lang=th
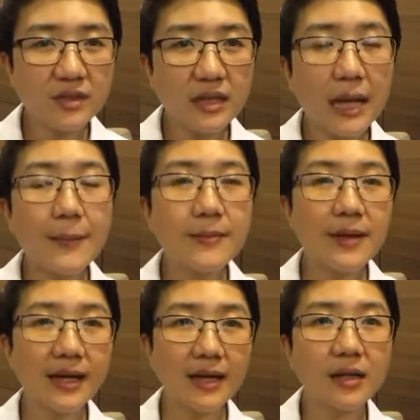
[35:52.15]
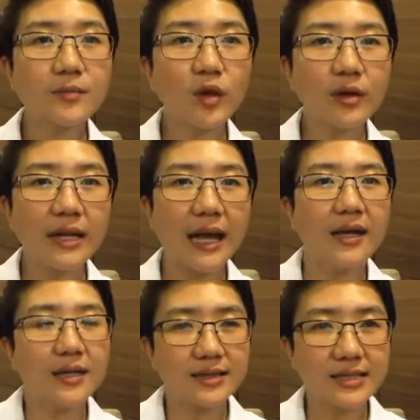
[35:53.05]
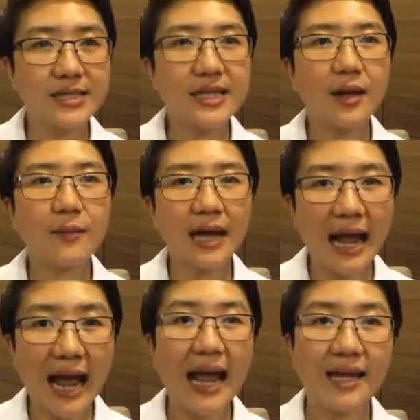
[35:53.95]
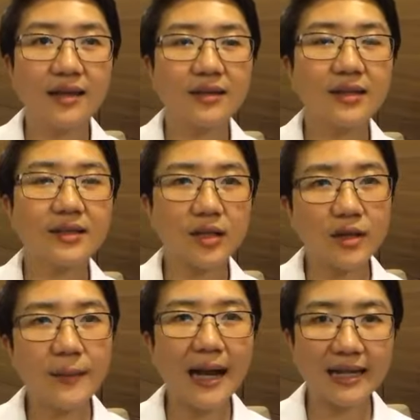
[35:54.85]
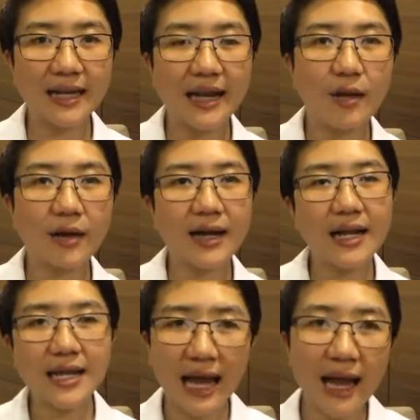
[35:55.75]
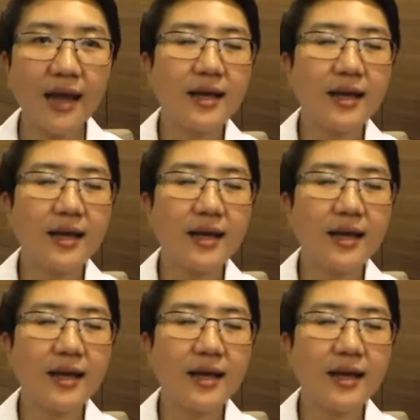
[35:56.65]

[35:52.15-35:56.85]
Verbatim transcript: ถ้าเป็นเมเริ่มต้นเนี่ยจริง ๆแล้วมันหายตั้งแต่ตอนที่ผ่าตัดแล้วการให้ยา